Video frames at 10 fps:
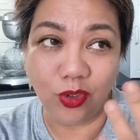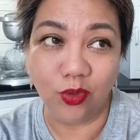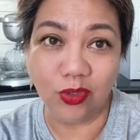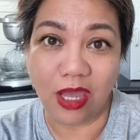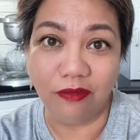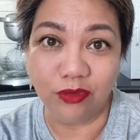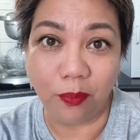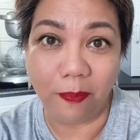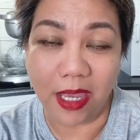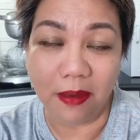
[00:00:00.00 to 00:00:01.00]
don't have to
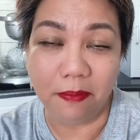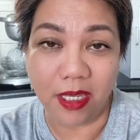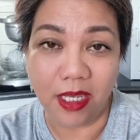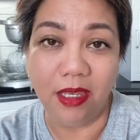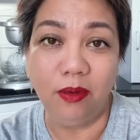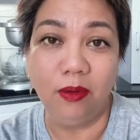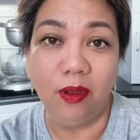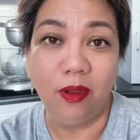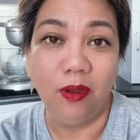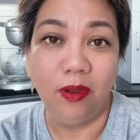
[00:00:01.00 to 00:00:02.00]
pay me
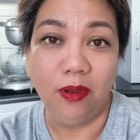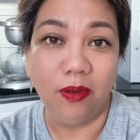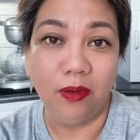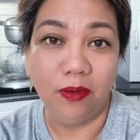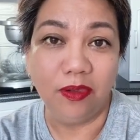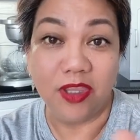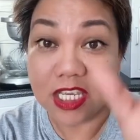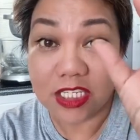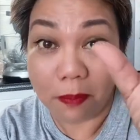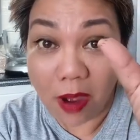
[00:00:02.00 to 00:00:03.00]

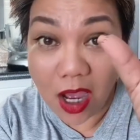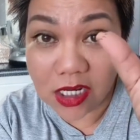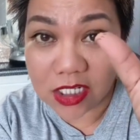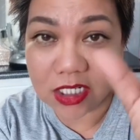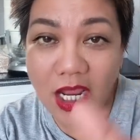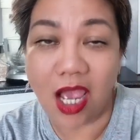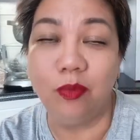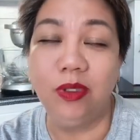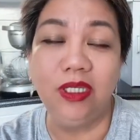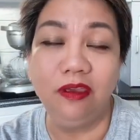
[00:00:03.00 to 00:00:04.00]
this much. I
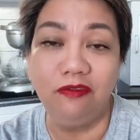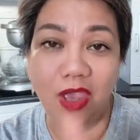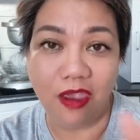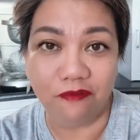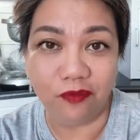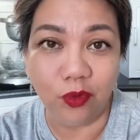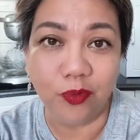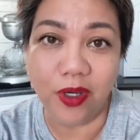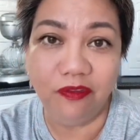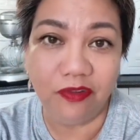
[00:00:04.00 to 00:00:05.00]
will give you a full
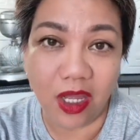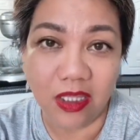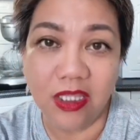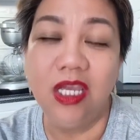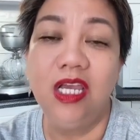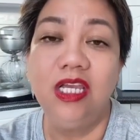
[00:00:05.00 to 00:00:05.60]
refund.